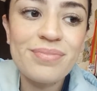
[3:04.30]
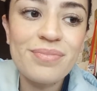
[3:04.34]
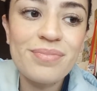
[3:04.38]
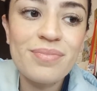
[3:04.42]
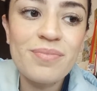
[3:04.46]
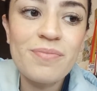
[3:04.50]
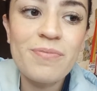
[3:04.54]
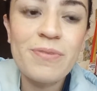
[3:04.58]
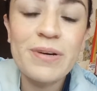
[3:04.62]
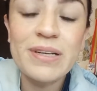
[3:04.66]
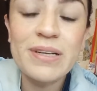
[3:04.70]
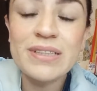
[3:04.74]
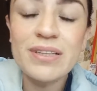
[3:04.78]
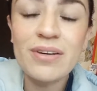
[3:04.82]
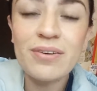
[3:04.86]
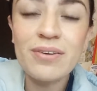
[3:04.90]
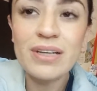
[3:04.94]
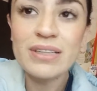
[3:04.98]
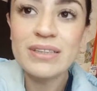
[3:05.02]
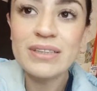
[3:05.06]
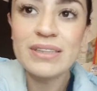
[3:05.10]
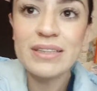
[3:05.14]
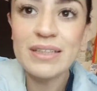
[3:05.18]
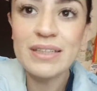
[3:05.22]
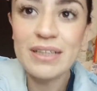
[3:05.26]
mm, pues
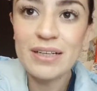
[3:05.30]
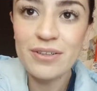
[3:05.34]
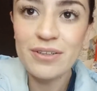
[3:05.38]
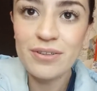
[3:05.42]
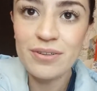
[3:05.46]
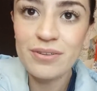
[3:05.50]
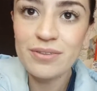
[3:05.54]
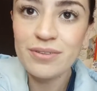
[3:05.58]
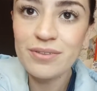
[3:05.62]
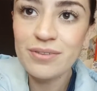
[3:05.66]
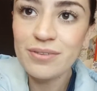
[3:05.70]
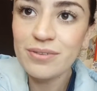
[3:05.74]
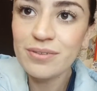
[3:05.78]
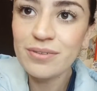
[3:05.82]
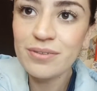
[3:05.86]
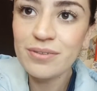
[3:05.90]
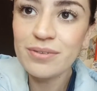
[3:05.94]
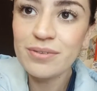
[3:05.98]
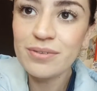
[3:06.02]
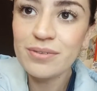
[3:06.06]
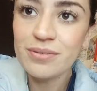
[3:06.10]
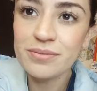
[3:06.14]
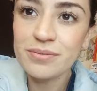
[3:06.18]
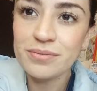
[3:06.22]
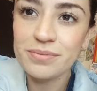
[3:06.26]
ahora sí que yo
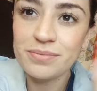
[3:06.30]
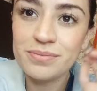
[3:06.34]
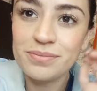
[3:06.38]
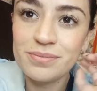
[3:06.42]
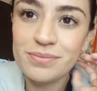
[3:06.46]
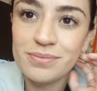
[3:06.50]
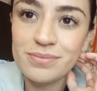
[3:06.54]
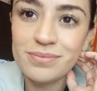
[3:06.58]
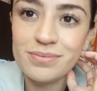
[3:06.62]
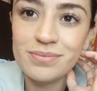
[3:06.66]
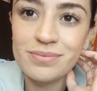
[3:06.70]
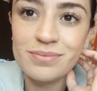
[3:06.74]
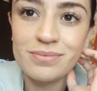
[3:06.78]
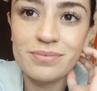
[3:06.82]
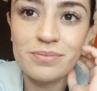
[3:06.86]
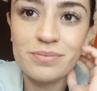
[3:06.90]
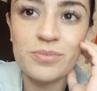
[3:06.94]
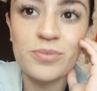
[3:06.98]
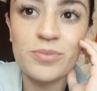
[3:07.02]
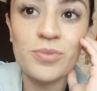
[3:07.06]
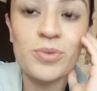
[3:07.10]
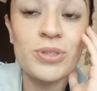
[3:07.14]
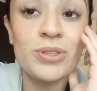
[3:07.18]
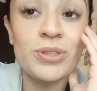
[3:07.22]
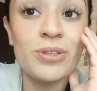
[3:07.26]
no,
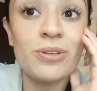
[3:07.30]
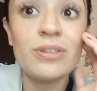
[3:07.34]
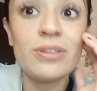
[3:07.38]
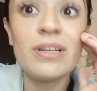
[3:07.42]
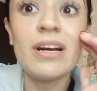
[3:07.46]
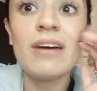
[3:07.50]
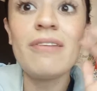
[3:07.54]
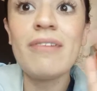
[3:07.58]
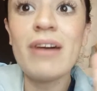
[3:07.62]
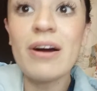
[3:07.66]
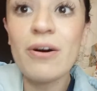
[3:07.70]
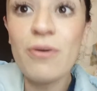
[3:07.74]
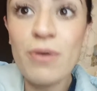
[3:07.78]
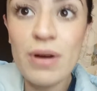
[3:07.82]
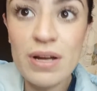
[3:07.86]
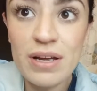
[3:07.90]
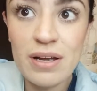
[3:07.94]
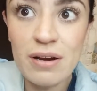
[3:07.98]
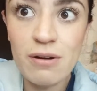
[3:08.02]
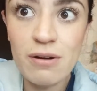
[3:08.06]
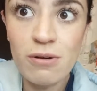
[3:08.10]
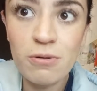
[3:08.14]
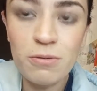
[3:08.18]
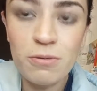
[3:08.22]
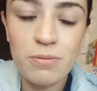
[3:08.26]
pues no trabajo ahí
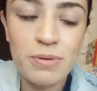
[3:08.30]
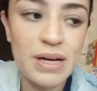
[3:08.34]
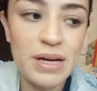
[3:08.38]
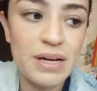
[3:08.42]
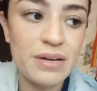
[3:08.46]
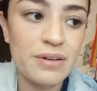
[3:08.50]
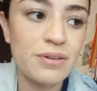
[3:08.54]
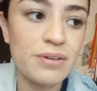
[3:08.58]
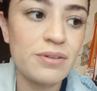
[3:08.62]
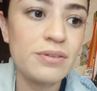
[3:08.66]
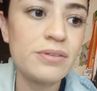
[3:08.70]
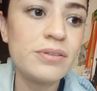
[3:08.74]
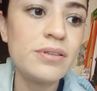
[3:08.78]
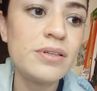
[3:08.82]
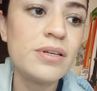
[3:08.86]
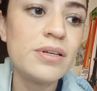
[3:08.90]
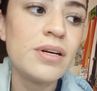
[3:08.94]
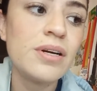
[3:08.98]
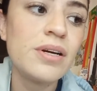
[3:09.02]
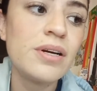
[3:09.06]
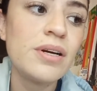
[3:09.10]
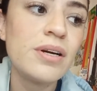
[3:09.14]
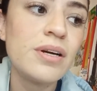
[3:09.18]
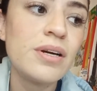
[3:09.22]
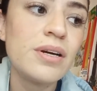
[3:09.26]
en Lovec, ¿no?
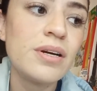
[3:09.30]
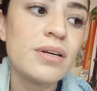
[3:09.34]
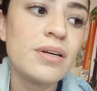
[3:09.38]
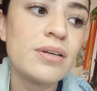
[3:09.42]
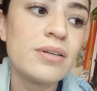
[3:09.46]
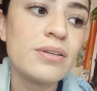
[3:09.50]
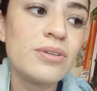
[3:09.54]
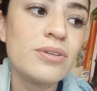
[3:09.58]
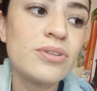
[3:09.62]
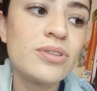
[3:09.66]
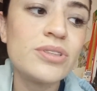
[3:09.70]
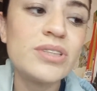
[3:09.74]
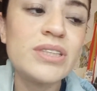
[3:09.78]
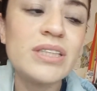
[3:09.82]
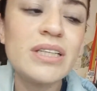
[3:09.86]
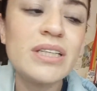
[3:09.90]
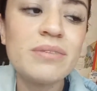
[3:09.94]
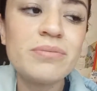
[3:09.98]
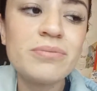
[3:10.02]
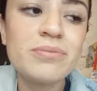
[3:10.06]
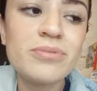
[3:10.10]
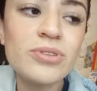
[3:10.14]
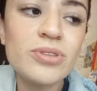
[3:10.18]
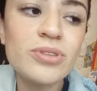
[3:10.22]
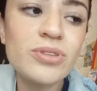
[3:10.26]
No sé
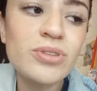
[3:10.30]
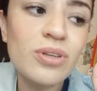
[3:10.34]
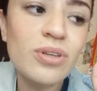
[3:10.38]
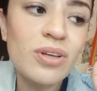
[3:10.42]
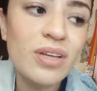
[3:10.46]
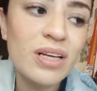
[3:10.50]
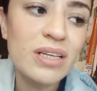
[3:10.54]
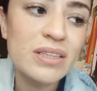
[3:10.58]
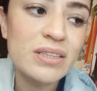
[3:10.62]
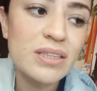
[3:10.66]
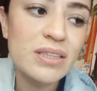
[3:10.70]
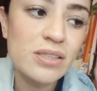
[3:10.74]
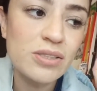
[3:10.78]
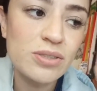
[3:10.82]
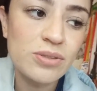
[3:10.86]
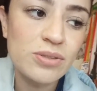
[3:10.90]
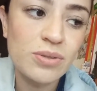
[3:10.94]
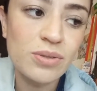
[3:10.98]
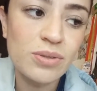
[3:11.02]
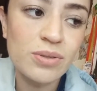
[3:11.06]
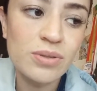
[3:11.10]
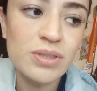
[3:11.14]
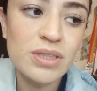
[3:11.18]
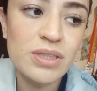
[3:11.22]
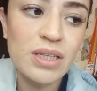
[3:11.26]
mucho de esas
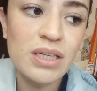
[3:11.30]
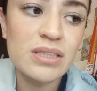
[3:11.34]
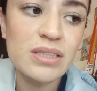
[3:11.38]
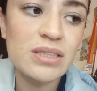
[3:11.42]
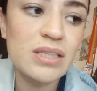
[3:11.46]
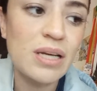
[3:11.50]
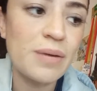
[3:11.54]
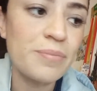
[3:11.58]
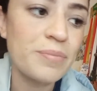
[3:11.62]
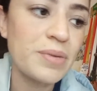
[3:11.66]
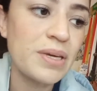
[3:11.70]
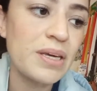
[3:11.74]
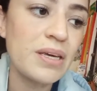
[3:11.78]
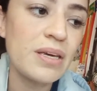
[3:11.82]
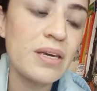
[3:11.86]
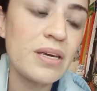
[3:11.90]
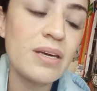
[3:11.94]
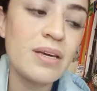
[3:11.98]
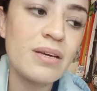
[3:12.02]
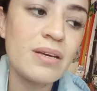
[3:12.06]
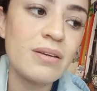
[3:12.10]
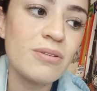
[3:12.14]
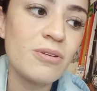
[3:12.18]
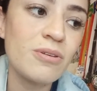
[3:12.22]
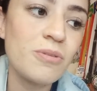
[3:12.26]
cosas, a
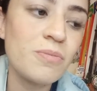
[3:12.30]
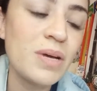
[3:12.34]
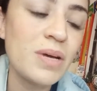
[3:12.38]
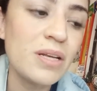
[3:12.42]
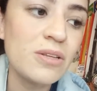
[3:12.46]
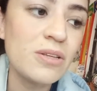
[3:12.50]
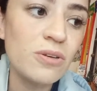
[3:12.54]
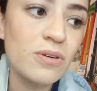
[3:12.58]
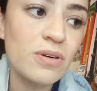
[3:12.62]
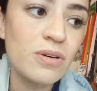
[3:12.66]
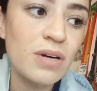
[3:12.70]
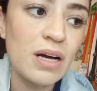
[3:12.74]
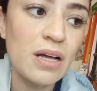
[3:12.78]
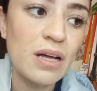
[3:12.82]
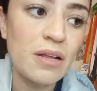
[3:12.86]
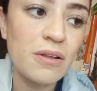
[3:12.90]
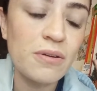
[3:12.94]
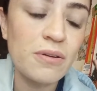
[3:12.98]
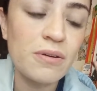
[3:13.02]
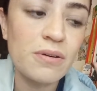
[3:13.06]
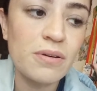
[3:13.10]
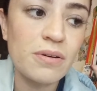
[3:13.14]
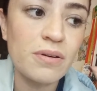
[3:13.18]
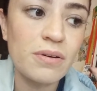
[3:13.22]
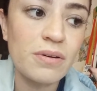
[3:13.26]
mí no me ha
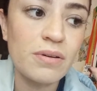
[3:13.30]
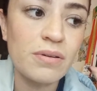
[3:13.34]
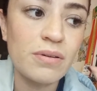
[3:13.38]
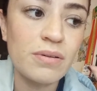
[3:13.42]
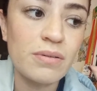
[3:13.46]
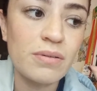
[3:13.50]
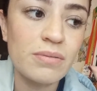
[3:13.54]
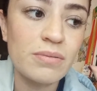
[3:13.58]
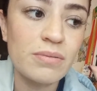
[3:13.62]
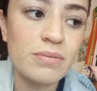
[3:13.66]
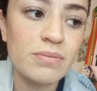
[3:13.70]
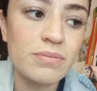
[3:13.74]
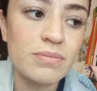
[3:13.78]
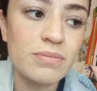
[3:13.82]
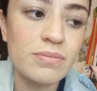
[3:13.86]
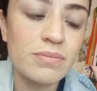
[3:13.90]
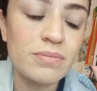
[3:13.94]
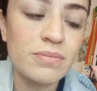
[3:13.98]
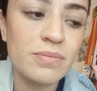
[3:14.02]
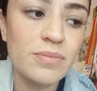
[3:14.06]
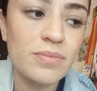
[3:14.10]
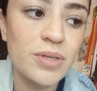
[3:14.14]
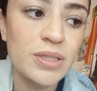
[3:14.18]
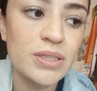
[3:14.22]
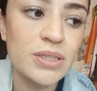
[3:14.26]
tocado
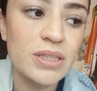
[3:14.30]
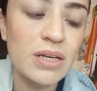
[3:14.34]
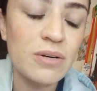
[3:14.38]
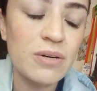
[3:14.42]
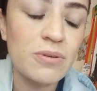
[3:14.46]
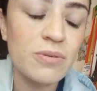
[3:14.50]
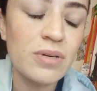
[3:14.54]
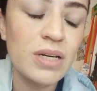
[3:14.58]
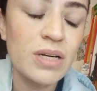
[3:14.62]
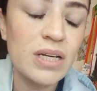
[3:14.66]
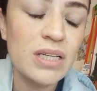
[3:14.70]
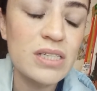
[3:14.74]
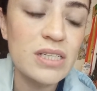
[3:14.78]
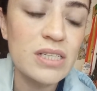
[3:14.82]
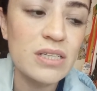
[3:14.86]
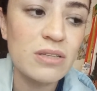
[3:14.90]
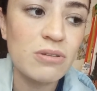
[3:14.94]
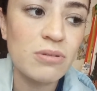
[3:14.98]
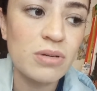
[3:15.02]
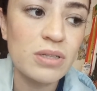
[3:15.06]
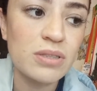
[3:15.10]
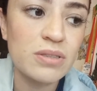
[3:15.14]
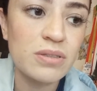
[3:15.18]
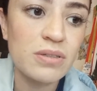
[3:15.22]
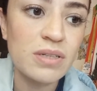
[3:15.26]
pues alguna
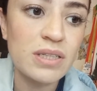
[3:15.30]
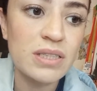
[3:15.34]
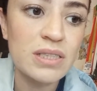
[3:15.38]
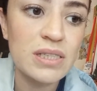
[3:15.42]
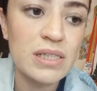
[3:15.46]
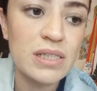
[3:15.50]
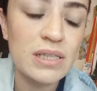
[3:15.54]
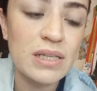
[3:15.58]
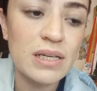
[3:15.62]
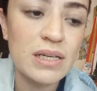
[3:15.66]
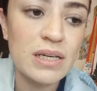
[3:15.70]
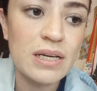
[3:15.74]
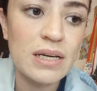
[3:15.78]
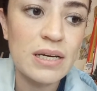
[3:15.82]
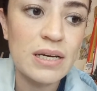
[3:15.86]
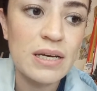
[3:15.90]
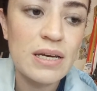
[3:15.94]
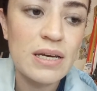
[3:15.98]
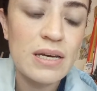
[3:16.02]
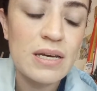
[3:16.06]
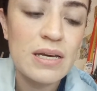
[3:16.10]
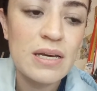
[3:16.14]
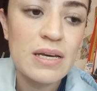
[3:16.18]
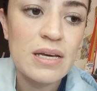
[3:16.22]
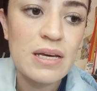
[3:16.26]
situación así de
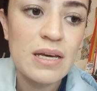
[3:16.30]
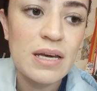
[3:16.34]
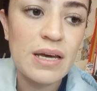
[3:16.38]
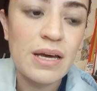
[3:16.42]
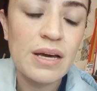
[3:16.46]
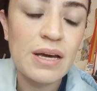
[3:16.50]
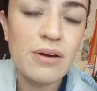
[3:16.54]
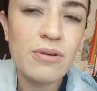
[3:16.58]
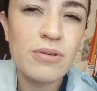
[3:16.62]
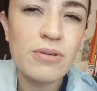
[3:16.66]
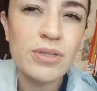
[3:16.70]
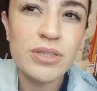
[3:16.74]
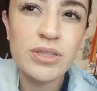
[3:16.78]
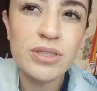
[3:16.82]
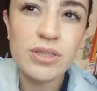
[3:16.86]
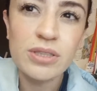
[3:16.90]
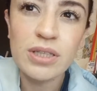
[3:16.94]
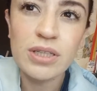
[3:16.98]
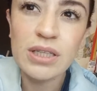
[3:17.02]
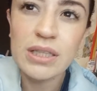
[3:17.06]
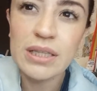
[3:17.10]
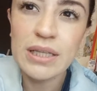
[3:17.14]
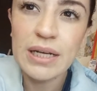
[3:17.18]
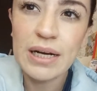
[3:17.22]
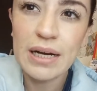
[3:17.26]
en cuestión
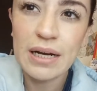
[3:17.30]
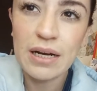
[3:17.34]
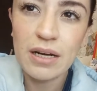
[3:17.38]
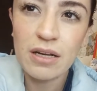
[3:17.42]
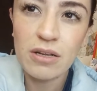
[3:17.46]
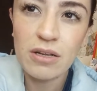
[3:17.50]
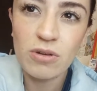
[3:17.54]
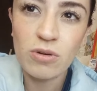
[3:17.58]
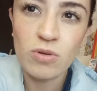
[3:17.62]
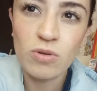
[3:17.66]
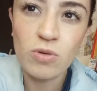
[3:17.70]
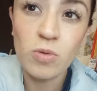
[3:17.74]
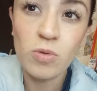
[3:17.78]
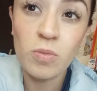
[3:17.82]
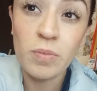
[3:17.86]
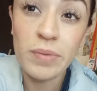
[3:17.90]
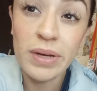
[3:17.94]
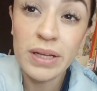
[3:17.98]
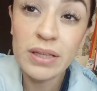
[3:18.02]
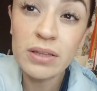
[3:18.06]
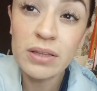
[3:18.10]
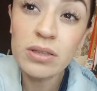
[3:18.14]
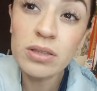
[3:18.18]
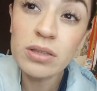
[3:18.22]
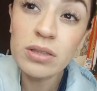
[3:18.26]
de entrega de
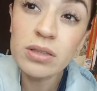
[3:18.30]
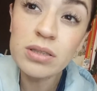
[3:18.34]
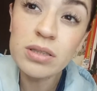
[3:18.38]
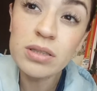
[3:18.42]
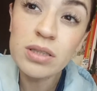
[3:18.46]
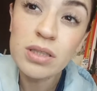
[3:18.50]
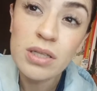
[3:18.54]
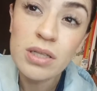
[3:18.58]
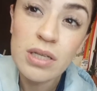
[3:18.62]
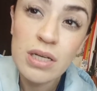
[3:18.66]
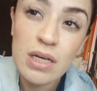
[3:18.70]
documentos